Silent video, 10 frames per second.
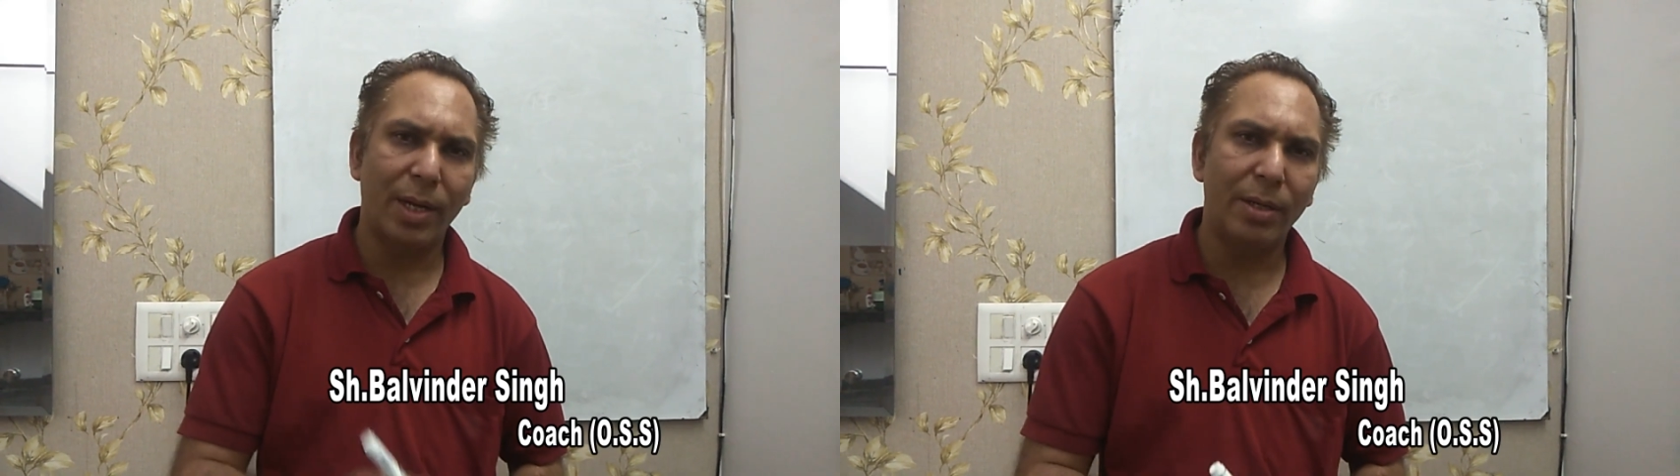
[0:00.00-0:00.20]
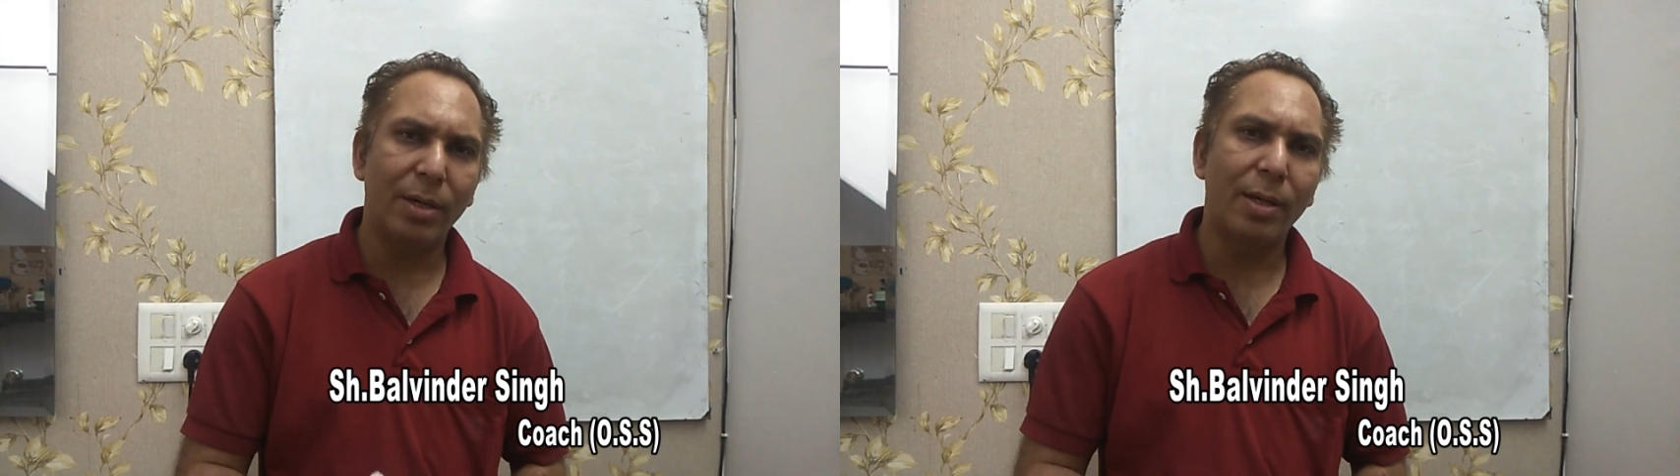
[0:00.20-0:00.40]

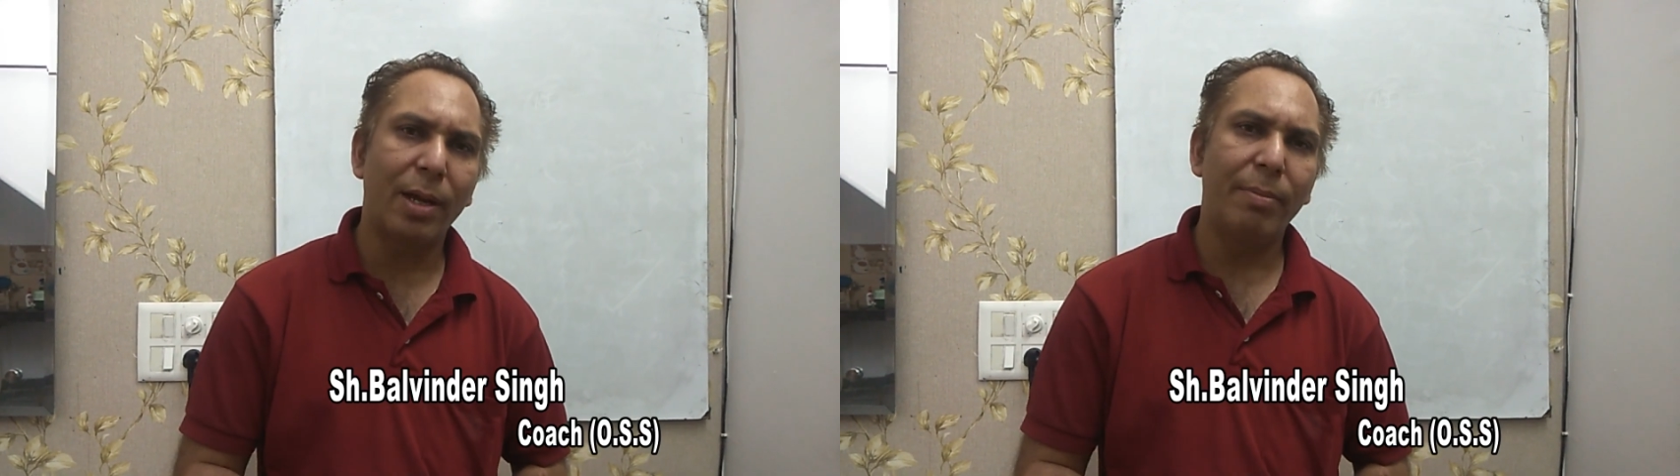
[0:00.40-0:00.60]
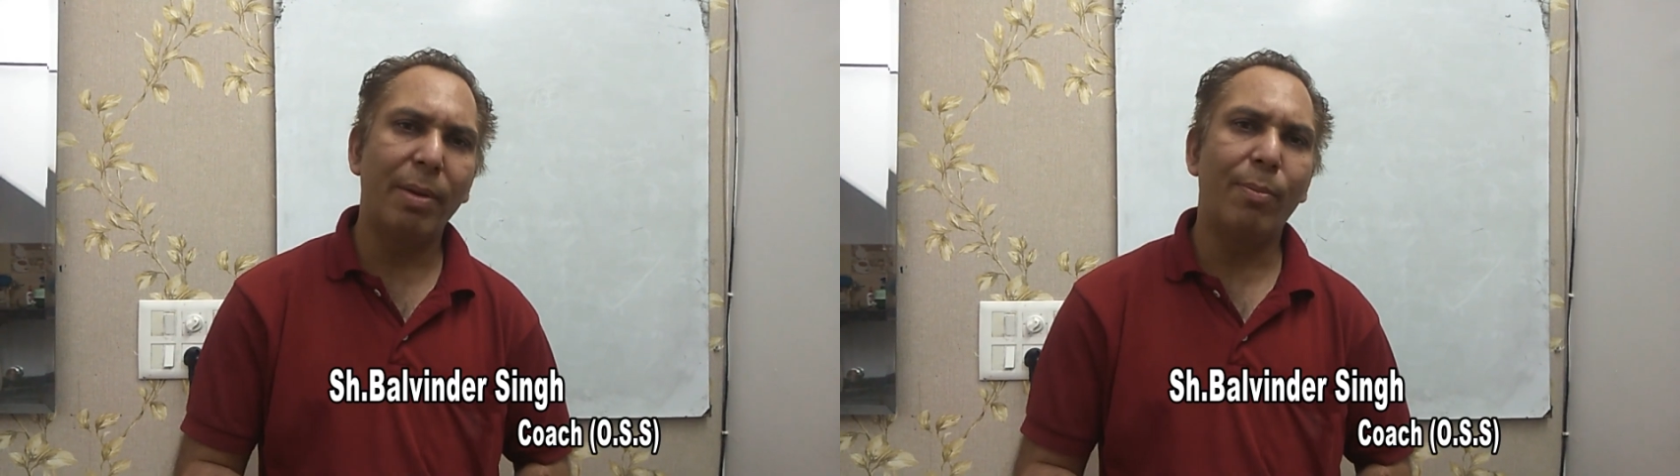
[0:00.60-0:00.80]
साइटर
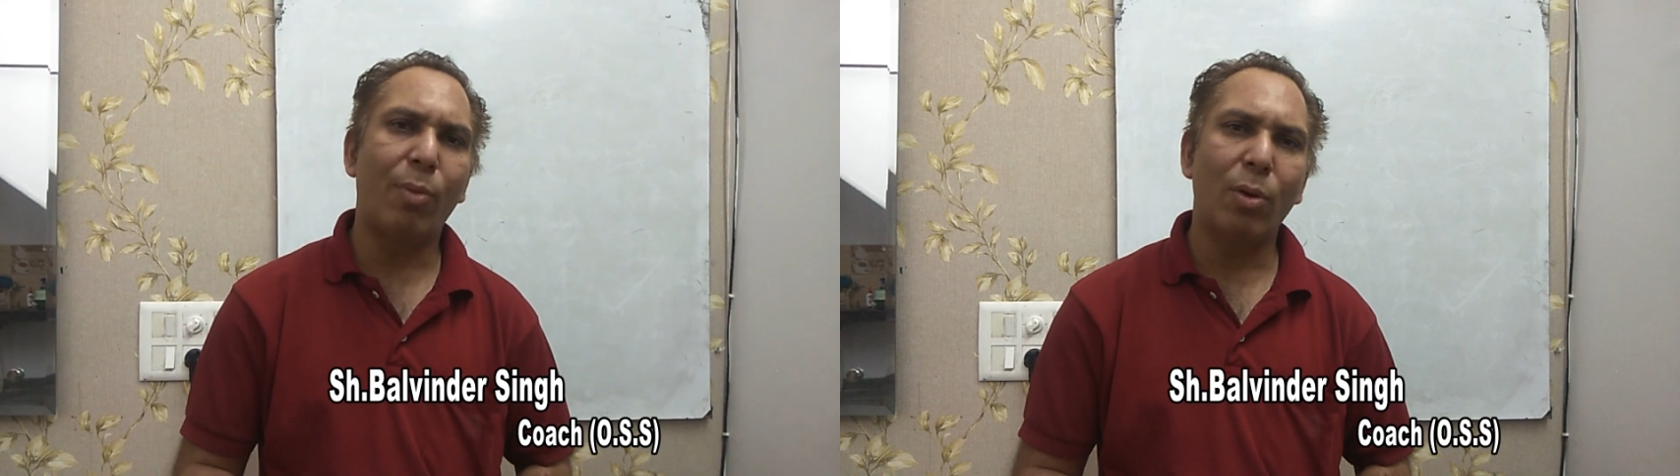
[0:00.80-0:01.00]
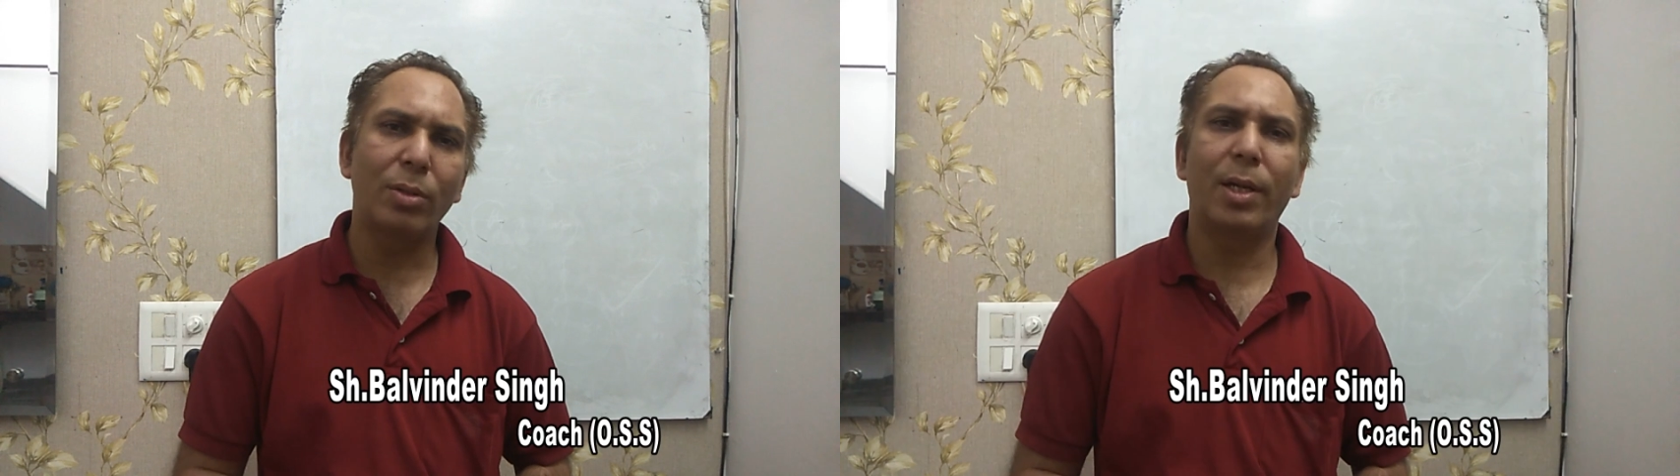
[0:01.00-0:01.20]
टाइम में
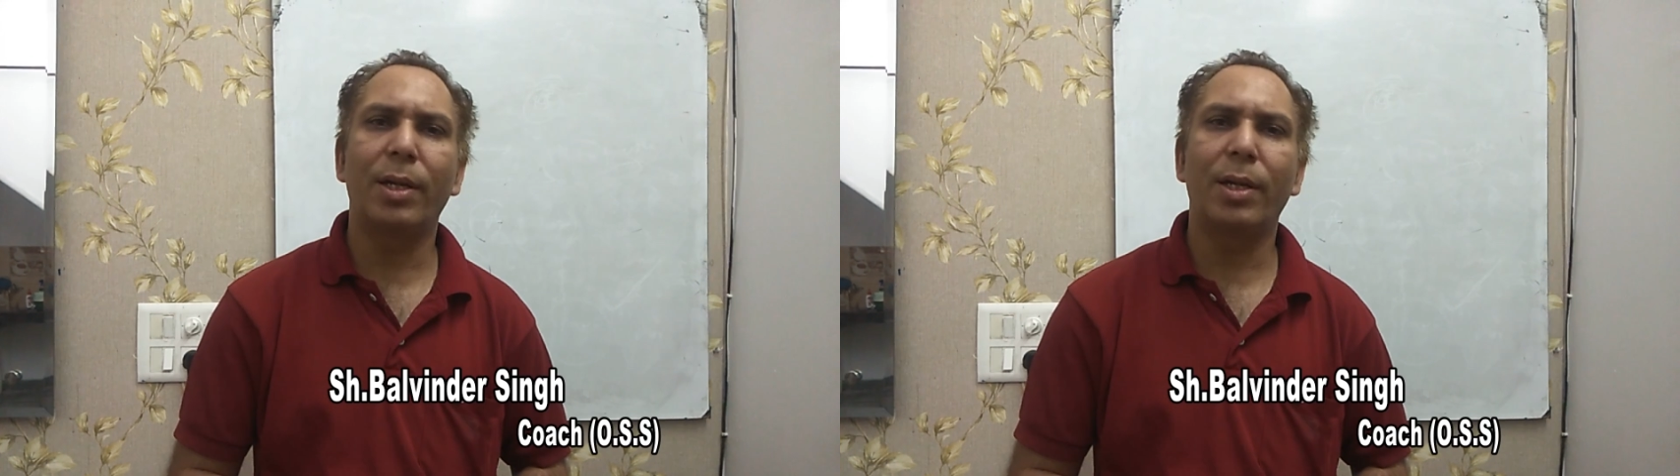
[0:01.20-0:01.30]
बहुत